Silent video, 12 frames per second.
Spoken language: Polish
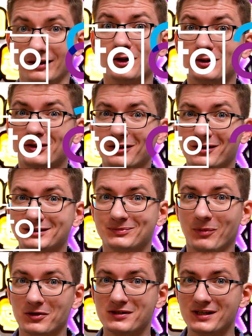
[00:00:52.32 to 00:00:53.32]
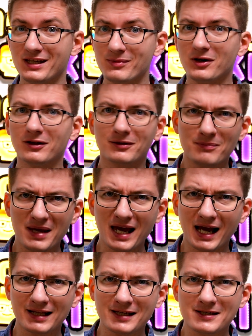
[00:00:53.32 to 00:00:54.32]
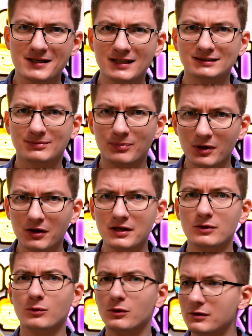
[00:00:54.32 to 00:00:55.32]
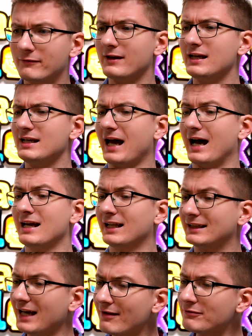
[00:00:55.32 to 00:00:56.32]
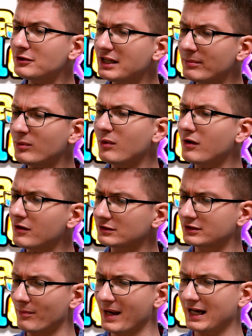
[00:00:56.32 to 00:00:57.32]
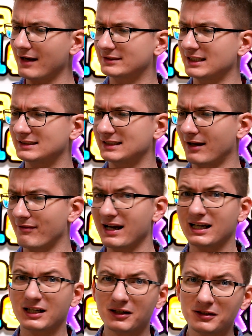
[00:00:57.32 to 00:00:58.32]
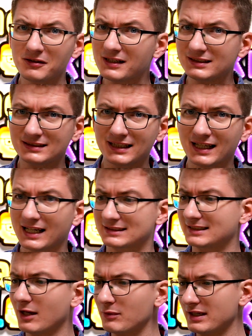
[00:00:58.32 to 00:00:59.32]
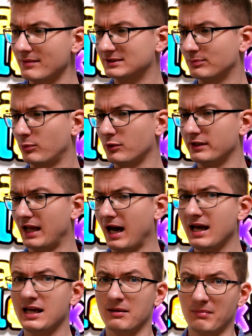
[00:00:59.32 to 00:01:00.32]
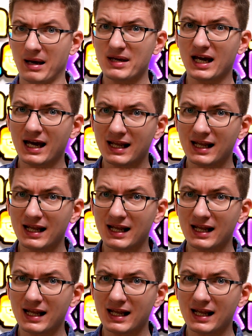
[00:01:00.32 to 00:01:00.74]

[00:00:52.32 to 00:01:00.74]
No to rozpocznijmy od mechanicznej zbroi Wolverina. Dawno nie było Rosomaka w zestawach, kolorystyka całkiem spójna, mamy